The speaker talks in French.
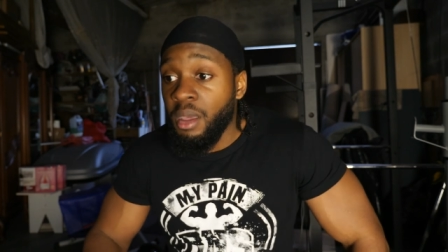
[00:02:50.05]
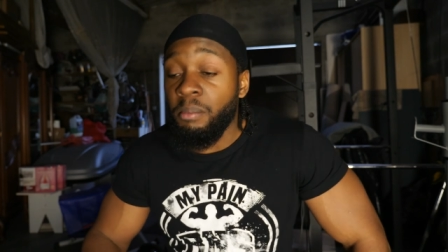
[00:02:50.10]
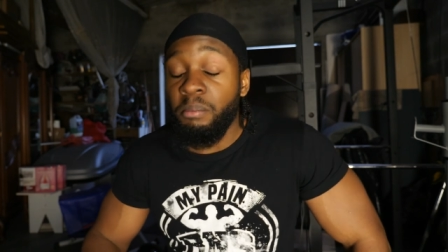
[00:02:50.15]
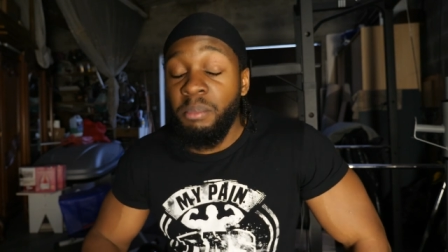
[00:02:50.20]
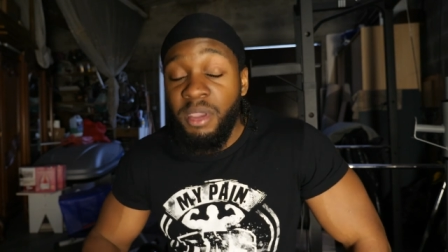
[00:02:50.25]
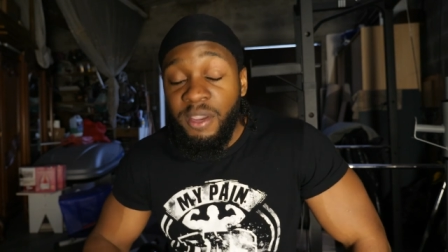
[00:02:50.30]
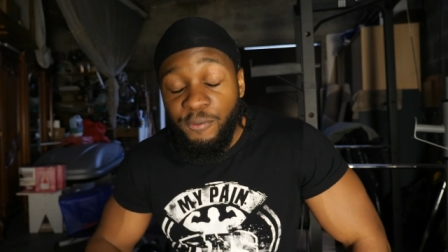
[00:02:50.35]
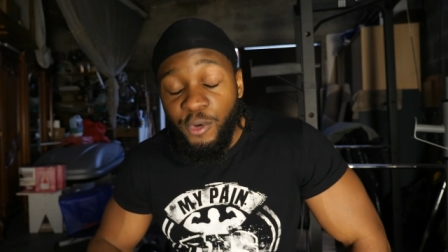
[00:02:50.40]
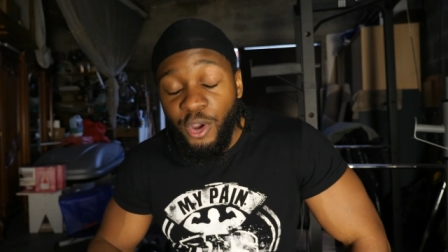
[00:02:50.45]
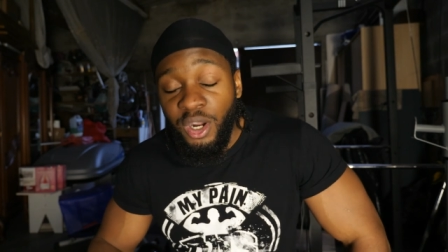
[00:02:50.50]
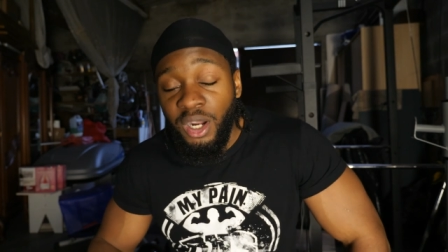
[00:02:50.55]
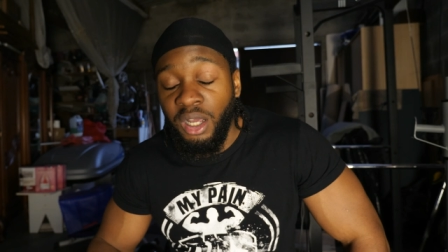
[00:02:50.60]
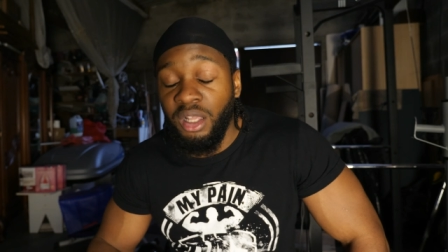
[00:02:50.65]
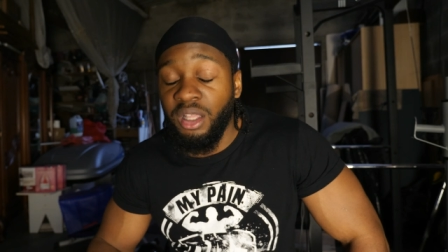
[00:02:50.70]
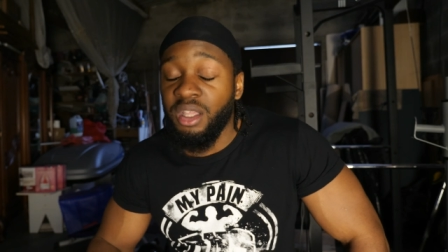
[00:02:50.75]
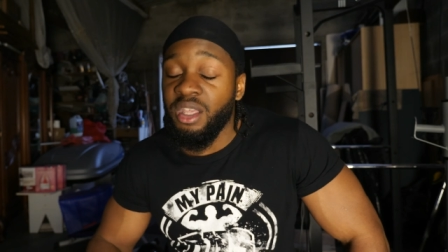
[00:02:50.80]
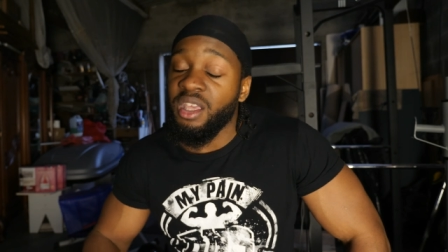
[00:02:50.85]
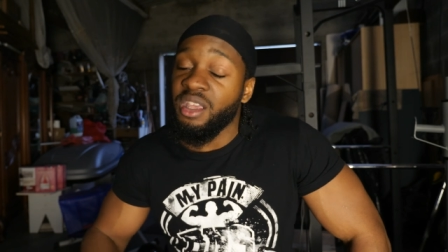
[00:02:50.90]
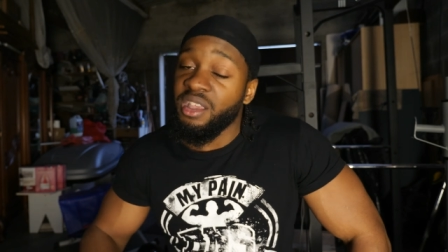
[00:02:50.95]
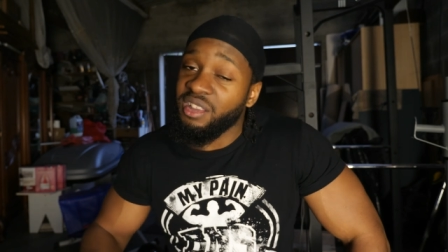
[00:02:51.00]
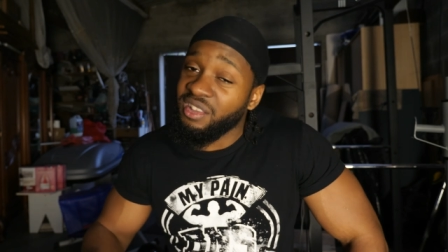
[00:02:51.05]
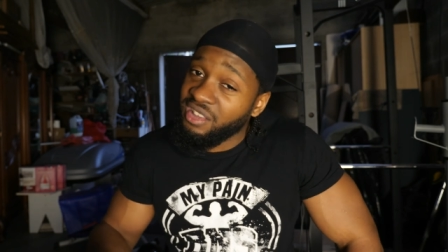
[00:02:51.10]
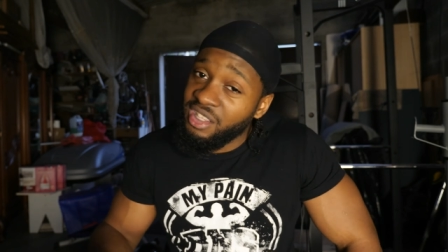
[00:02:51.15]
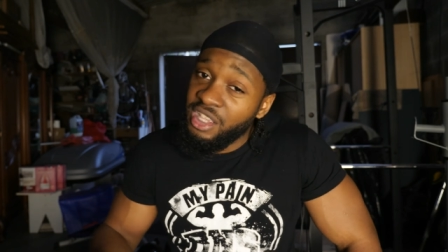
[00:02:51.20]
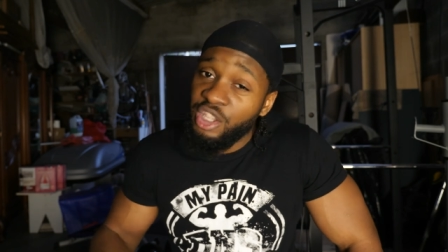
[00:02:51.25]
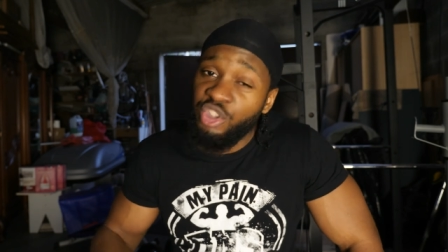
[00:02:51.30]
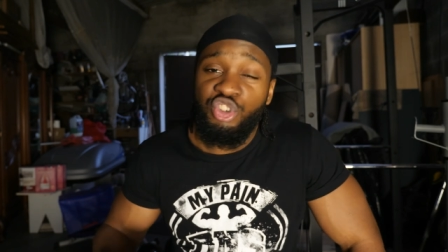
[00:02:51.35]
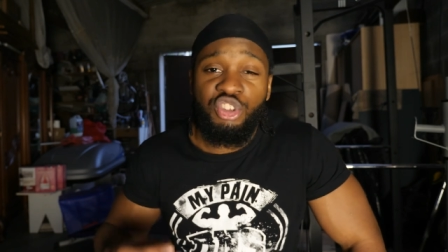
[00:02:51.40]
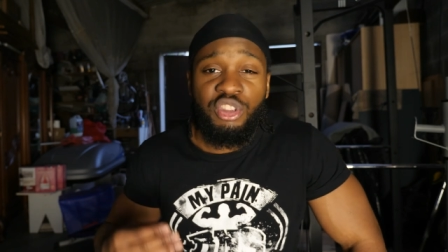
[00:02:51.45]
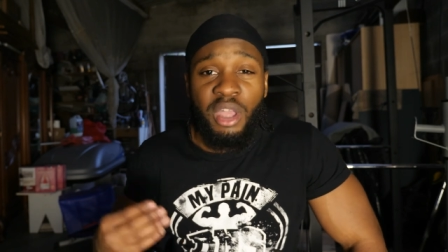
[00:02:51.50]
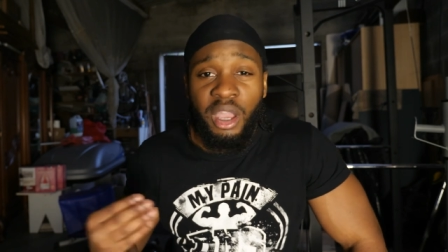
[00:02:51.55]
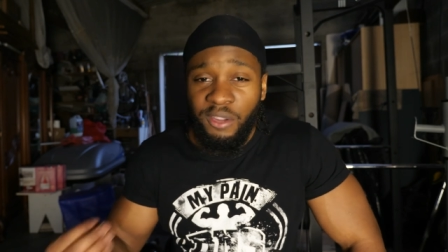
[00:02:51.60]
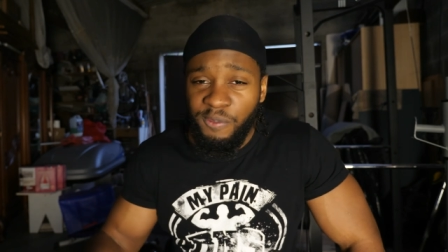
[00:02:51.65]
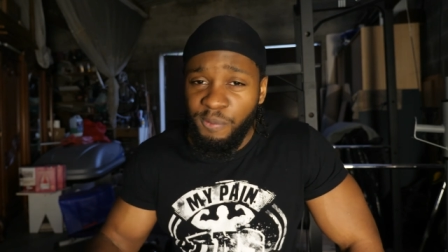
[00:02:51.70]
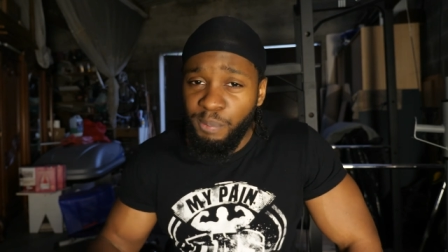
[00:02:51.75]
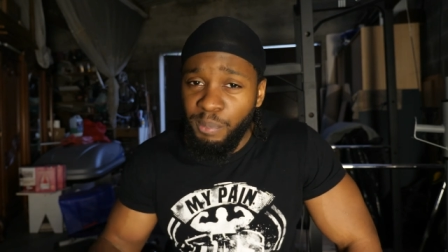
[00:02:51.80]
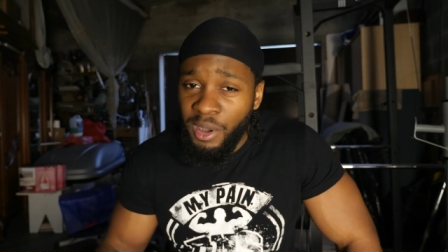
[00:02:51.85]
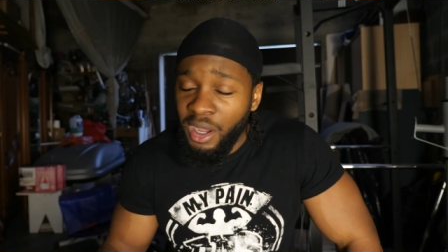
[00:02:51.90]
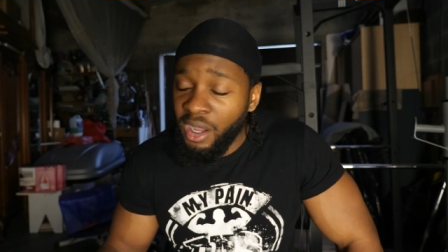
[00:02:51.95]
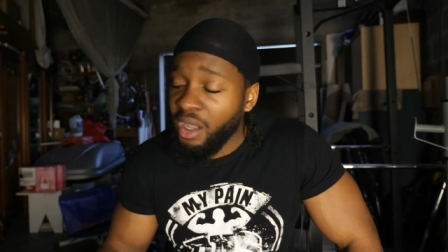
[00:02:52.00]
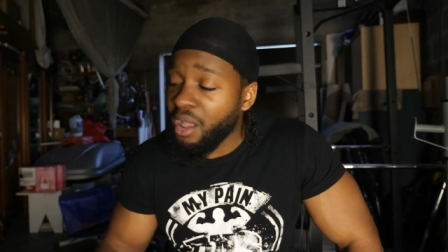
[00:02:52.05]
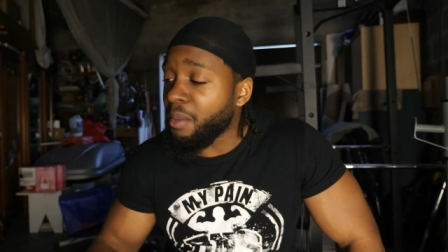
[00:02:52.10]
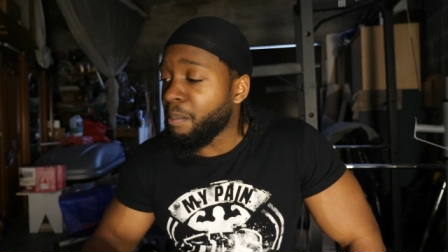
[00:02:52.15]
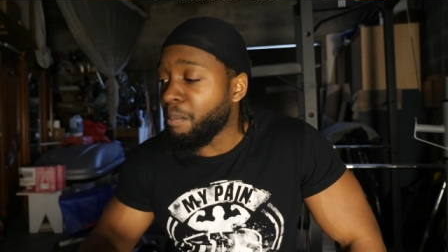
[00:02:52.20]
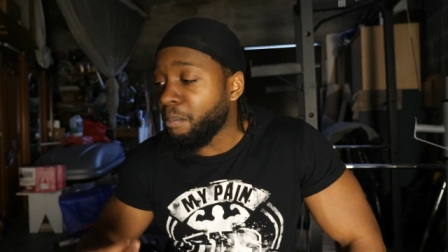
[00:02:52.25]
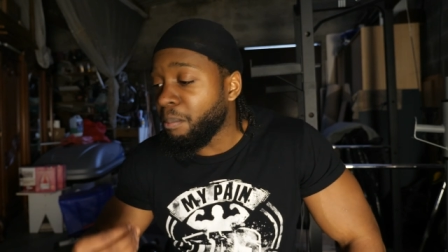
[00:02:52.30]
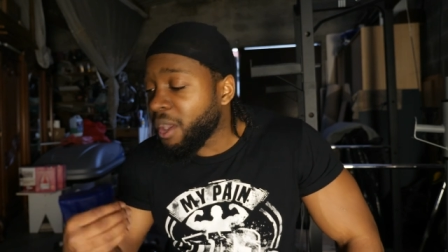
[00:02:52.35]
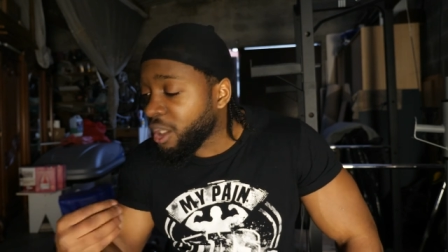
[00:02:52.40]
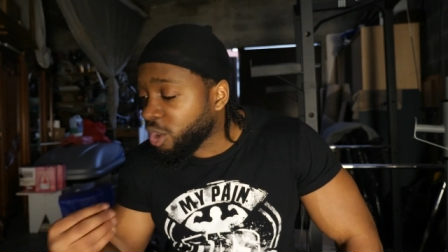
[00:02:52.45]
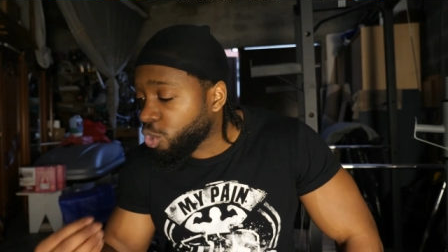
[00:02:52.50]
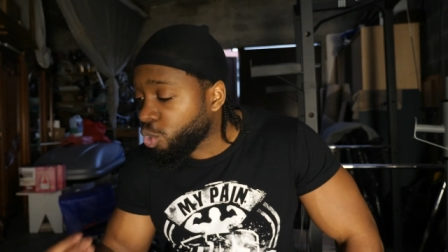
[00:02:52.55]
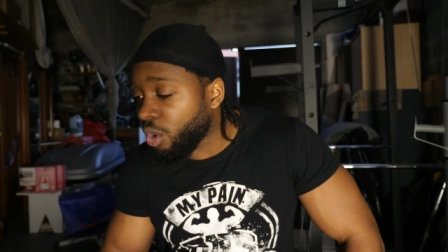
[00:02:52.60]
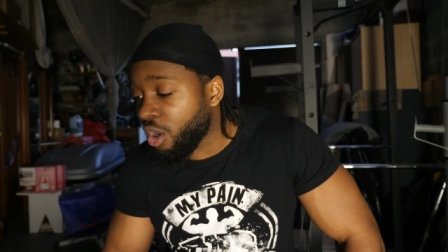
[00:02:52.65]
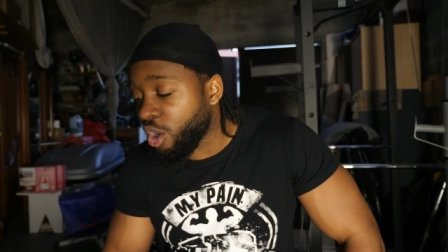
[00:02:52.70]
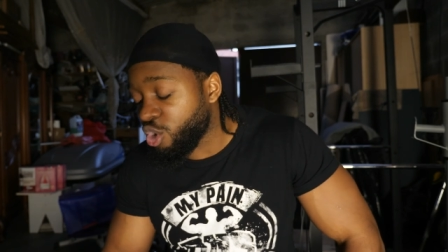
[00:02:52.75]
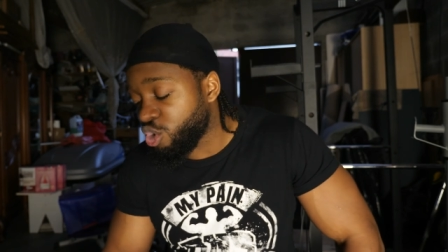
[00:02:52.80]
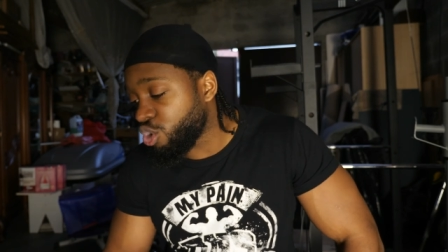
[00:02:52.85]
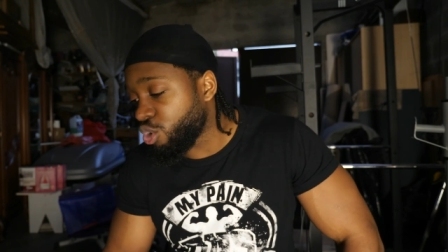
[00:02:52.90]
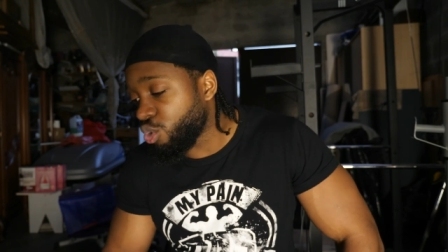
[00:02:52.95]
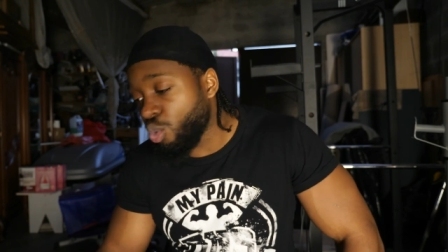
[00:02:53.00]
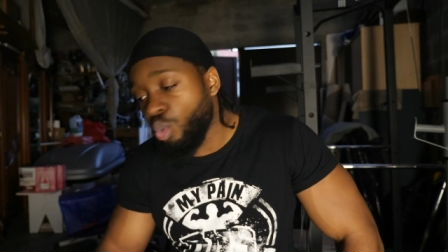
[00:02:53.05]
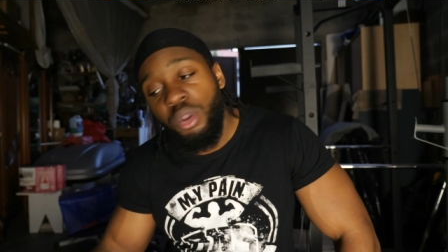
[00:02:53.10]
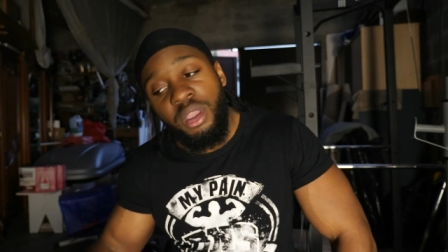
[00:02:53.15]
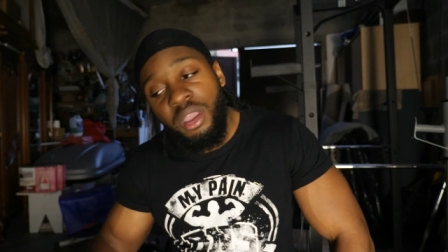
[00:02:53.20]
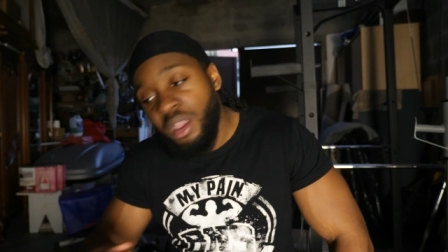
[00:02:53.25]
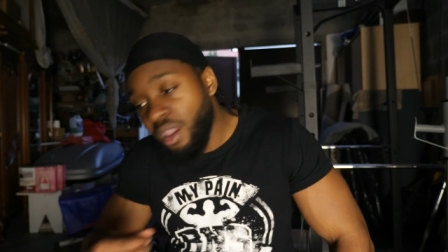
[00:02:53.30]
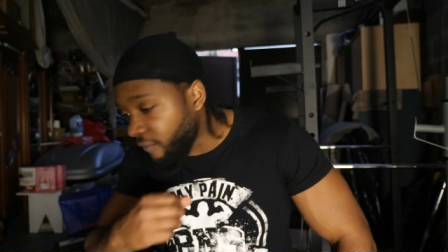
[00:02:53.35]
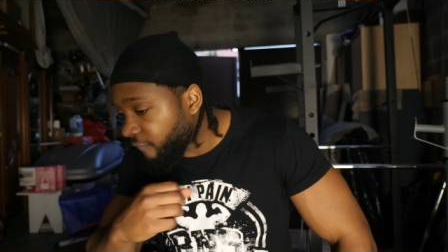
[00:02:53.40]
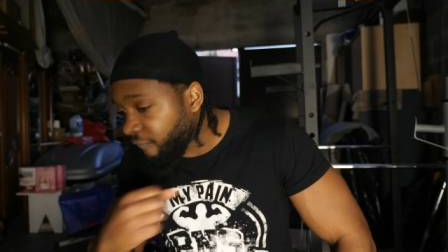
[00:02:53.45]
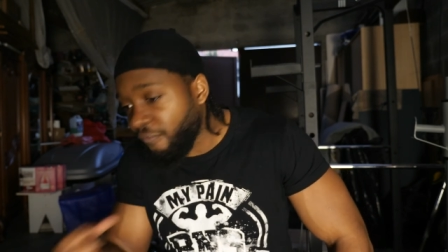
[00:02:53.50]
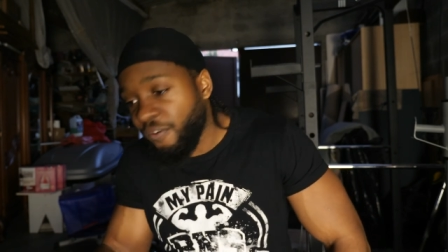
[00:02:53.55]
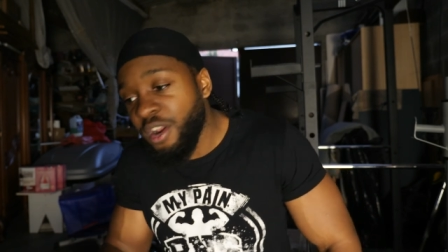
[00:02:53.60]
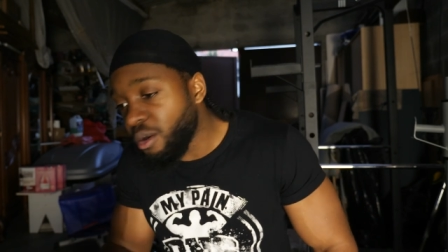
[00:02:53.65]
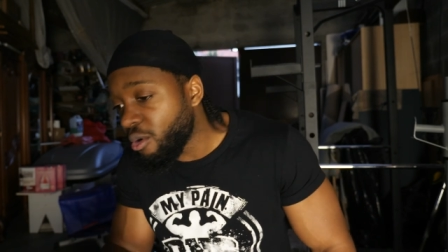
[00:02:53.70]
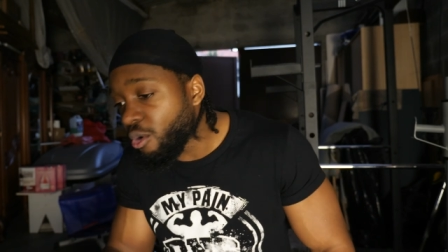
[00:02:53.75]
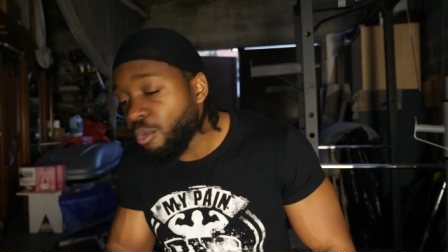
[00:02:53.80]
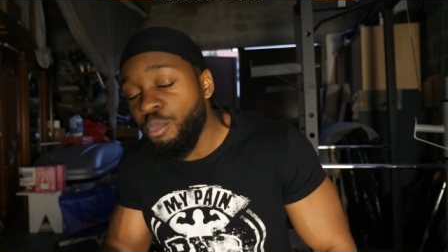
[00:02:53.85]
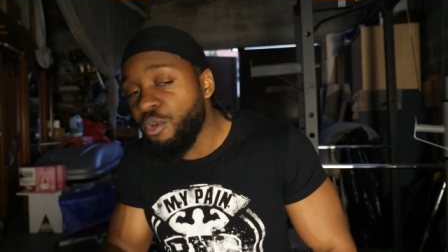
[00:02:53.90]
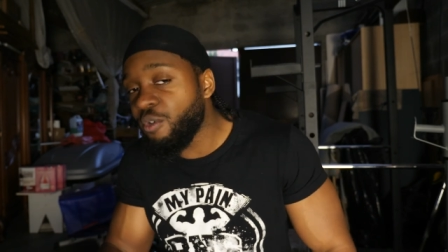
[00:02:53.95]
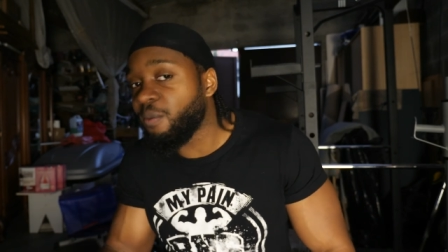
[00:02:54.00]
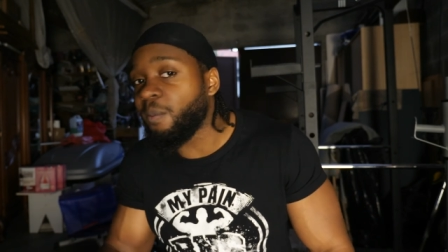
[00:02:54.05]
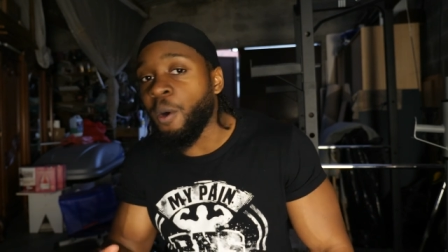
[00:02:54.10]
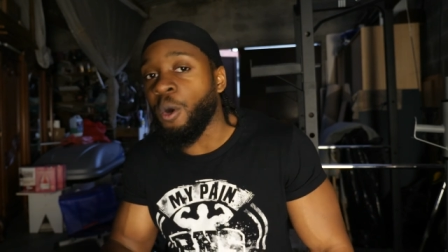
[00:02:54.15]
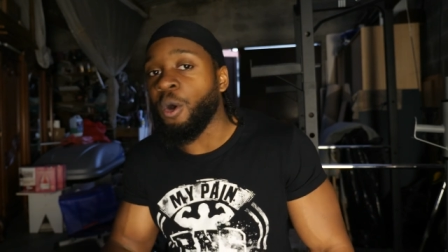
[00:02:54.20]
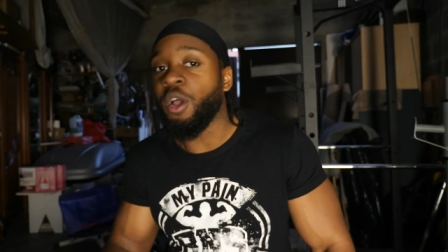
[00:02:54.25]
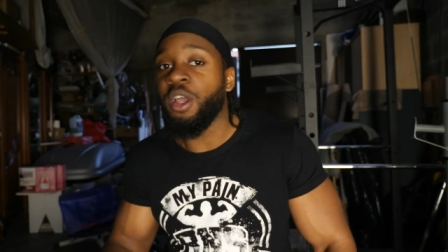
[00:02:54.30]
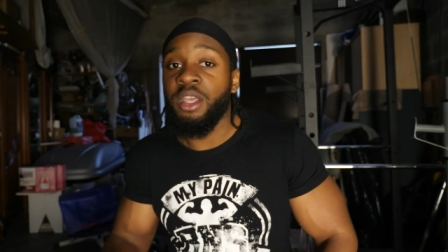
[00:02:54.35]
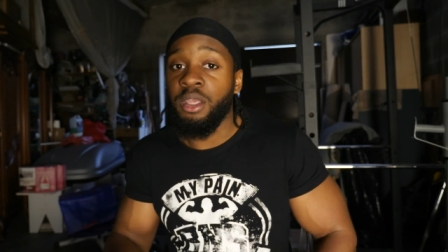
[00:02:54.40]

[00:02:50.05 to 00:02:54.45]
Mais voilà, si tu n'arrives pas, mets-toi à genoux et fais le mouvement.